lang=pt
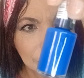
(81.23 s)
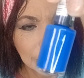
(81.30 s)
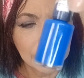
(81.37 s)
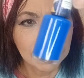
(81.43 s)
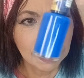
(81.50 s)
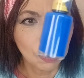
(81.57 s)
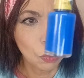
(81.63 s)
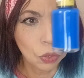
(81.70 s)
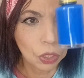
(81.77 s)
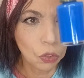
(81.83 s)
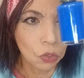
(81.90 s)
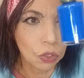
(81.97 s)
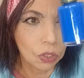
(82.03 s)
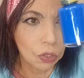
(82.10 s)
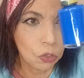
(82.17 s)
Esse azul que
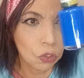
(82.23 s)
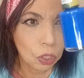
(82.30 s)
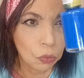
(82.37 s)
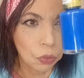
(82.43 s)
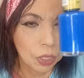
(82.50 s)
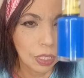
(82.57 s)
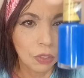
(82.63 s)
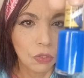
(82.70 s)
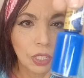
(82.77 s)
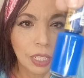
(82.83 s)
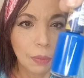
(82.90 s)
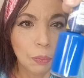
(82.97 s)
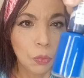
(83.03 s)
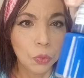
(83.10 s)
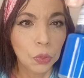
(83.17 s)
eu já conheço, ele
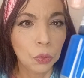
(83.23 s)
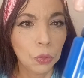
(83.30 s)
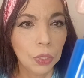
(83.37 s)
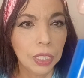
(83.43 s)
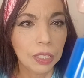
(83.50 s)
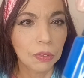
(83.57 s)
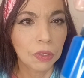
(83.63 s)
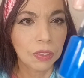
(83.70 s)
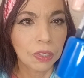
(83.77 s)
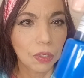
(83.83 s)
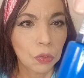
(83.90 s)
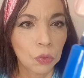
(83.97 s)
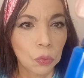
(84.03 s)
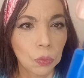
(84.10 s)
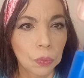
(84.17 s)
é muito lindo, esse
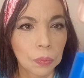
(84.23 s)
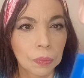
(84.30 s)
azul.